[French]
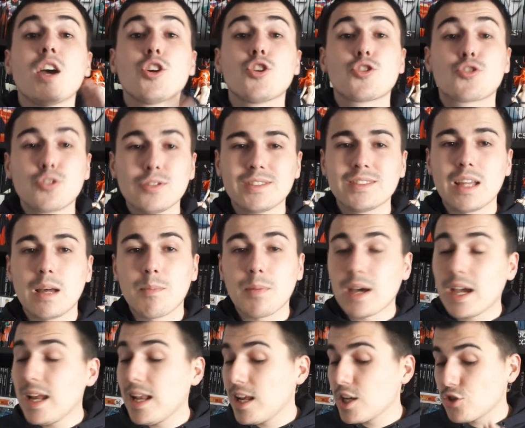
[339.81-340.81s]
juste
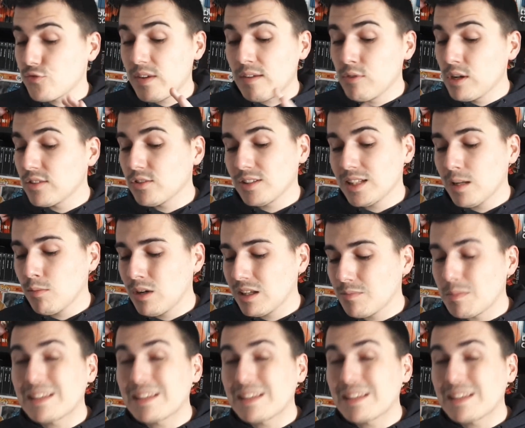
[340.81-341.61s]
après là je vais vous la sortir de la boîte